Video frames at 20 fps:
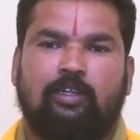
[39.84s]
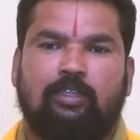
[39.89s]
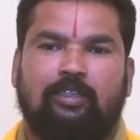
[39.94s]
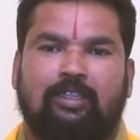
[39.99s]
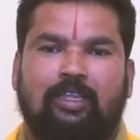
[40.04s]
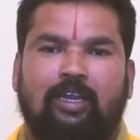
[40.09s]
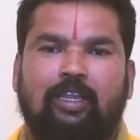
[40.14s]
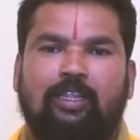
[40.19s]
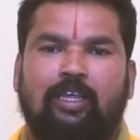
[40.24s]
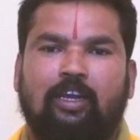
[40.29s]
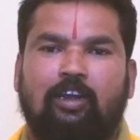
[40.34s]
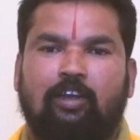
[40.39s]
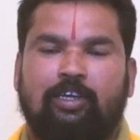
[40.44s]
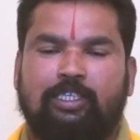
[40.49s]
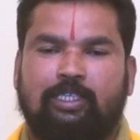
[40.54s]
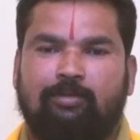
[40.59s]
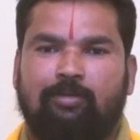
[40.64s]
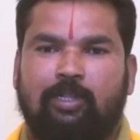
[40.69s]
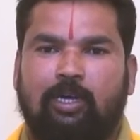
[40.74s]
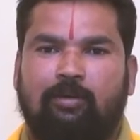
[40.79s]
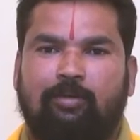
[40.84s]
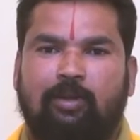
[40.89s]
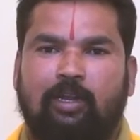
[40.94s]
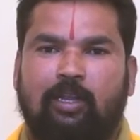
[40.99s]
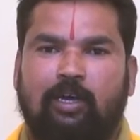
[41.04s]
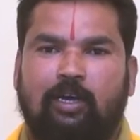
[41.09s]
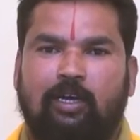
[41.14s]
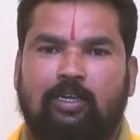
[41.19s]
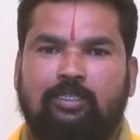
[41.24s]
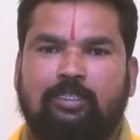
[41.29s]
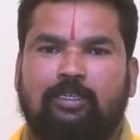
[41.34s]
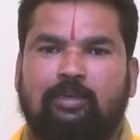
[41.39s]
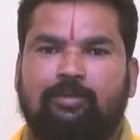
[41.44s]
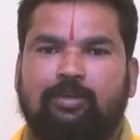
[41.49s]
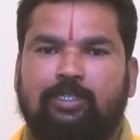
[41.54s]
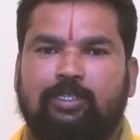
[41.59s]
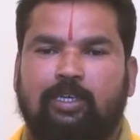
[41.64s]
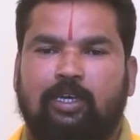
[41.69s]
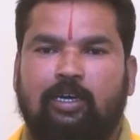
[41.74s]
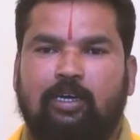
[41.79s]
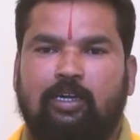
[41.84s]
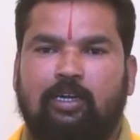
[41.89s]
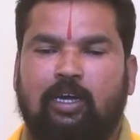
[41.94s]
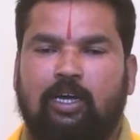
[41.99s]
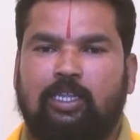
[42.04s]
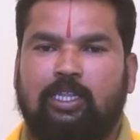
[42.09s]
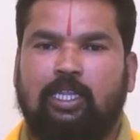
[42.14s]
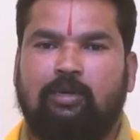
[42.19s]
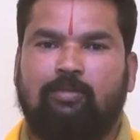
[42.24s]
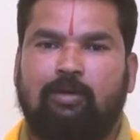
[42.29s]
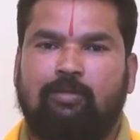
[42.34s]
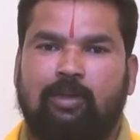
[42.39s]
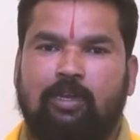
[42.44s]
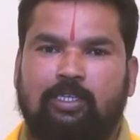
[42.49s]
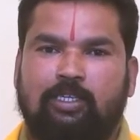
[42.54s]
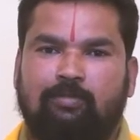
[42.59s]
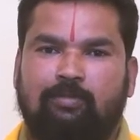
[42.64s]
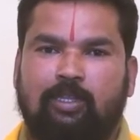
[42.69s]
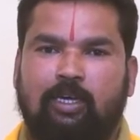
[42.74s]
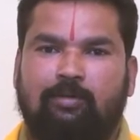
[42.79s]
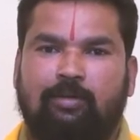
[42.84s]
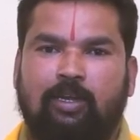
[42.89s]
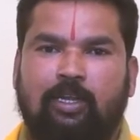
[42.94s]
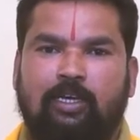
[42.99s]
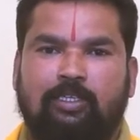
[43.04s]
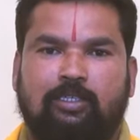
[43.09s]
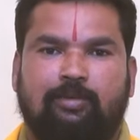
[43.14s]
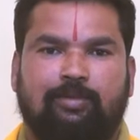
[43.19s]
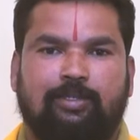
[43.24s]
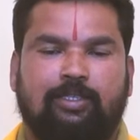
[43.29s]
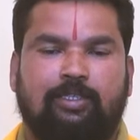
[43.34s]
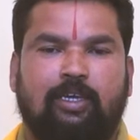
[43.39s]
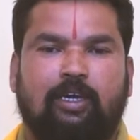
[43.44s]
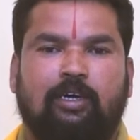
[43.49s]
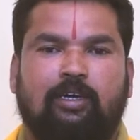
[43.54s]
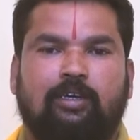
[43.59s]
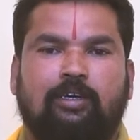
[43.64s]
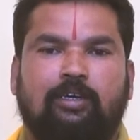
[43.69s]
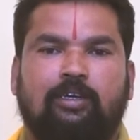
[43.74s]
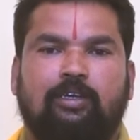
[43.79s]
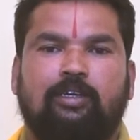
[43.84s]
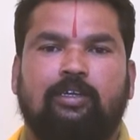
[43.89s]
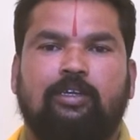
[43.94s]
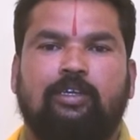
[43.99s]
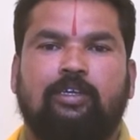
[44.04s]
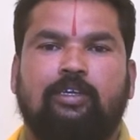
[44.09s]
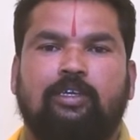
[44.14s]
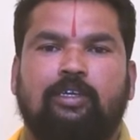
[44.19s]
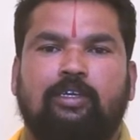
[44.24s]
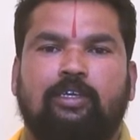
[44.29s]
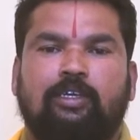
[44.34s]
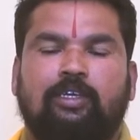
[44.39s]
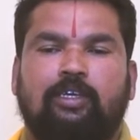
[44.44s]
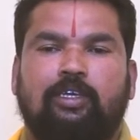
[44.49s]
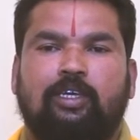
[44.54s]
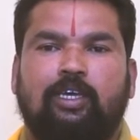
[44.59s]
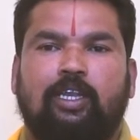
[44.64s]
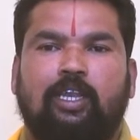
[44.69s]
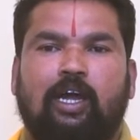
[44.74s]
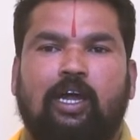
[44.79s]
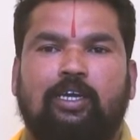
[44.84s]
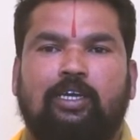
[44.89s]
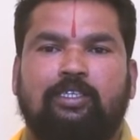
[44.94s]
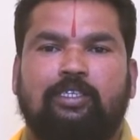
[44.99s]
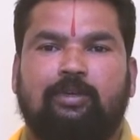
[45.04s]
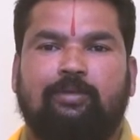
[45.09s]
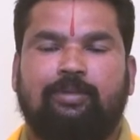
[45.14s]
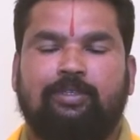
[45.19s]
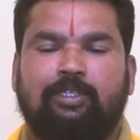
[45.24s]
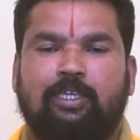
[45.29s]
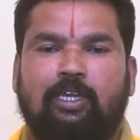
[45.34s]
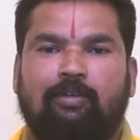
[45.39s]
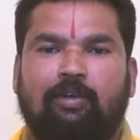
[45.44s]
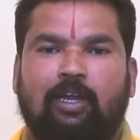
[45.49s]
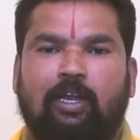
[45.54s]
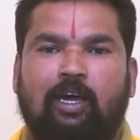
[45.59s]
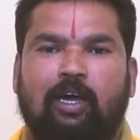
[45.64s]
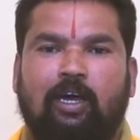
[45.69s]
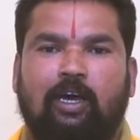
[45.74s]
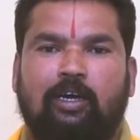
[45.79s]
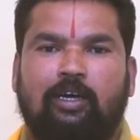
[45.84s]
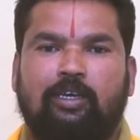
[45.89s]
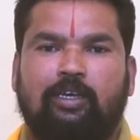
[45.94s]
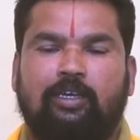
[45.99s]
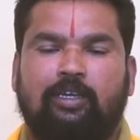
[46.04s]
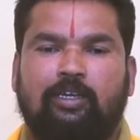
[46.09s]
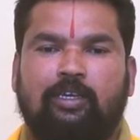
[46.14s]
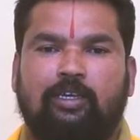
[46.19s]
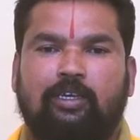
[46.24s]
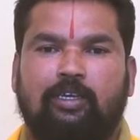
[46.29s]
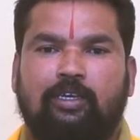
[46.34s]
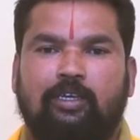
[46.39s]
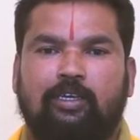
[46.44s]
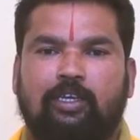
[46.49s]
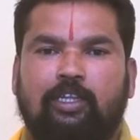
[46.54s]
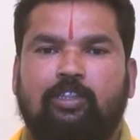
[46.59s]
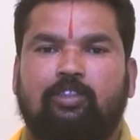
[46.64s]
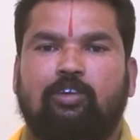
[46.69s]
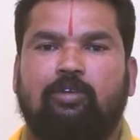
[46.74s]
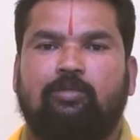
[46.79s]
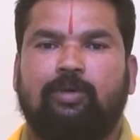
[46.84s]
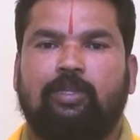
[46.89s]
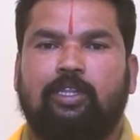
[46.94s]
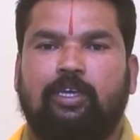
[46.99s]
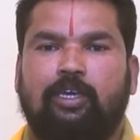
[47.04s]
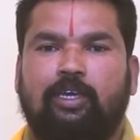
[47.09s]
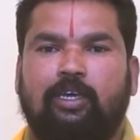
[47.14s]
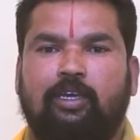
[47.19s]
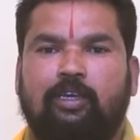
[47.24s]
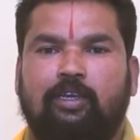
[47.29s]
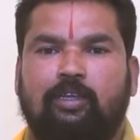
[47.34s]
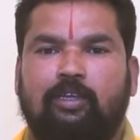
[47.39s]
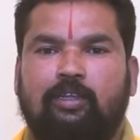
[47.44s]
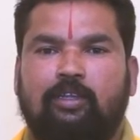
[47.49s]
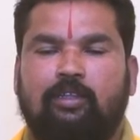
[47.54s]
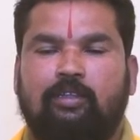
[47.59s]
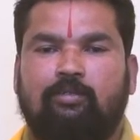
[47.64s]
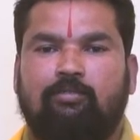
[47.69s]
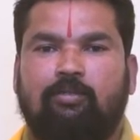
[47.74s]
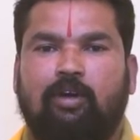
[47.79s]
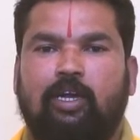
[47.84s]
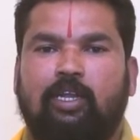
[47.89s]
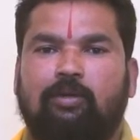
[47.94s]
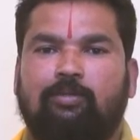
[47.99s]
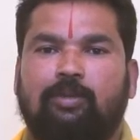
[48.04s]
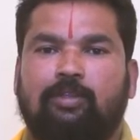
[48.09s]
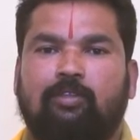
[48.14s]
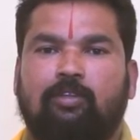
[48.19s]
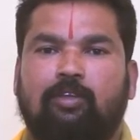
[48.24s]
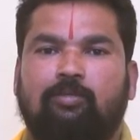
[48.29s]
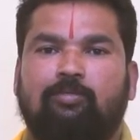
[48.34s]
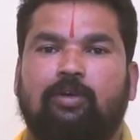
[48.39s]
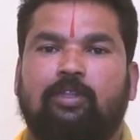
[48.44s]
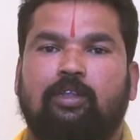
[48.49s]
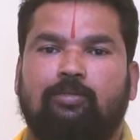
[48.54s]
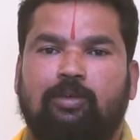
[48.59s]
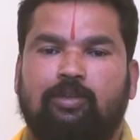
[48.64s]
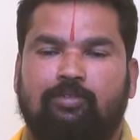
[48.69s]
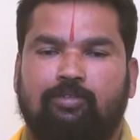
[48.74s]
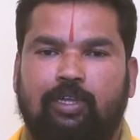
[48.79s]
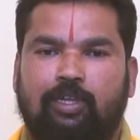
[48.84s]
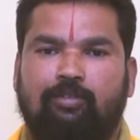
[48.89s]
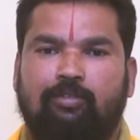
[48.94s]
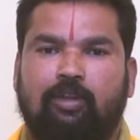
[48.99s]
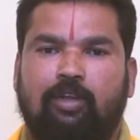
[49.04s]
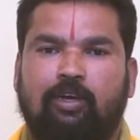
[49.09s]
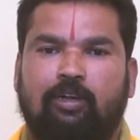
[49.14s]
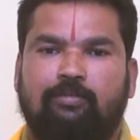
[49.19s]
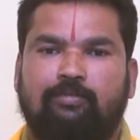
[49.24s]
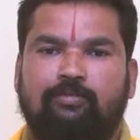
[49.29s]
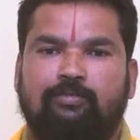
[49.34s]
తల్లిదండ్రులకు చెబుదామన్న సమస్య అత్తమామలకు చెబుదామన్న సమస్య ఇలాంటి సమస్యల వలన ఎంతోమంది భార్యాభర్తలు ఇబ్బందులు పడుతూనే ఉన్నారు